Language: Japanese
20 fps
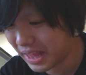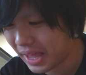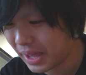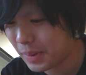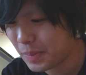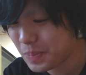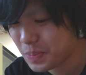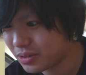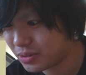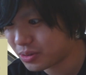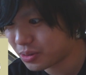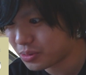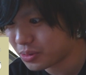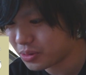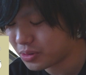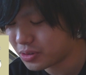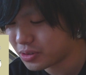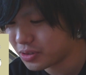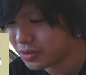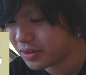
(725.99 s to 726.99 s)
ね
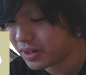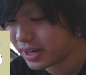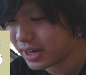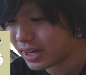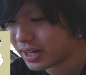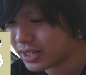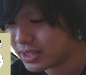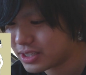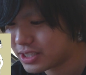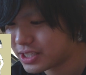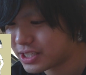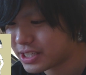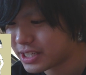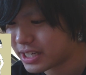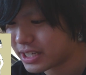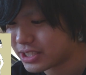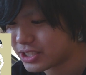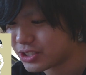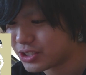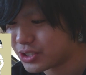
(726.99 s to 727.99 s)
届くのは7
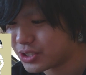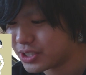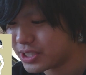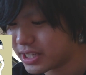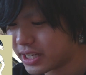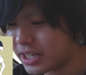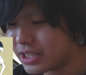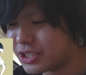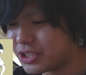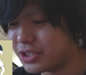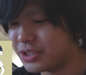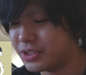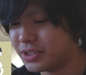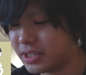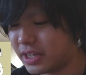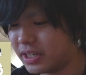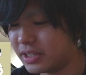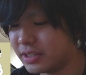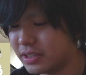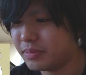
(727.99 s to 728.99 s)
月12か
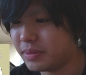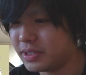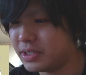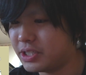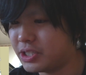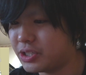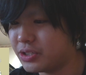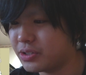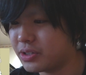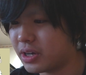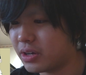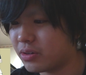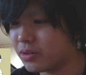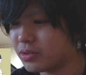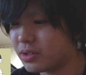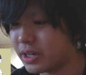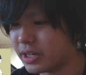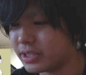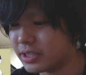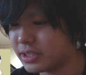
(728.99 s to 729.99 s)
131週間後
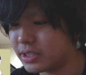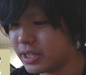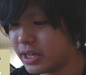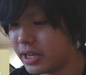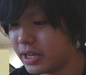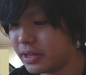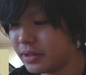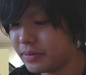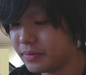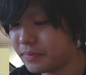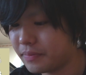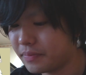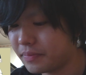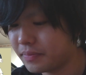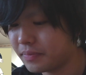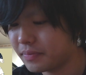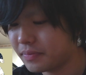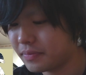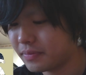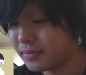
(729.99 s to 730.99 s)
ぐらいですね
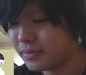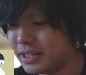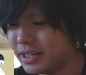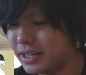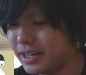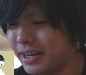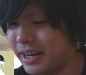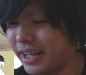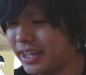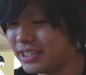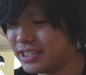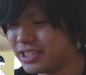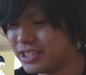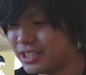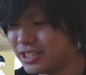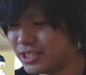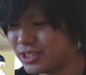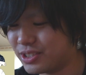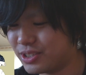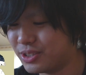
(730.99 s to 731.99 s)
おおレジ
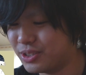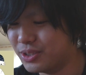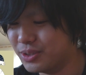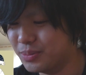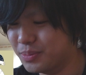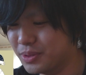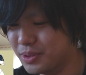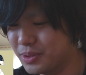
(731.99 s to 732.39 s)
にす、うん、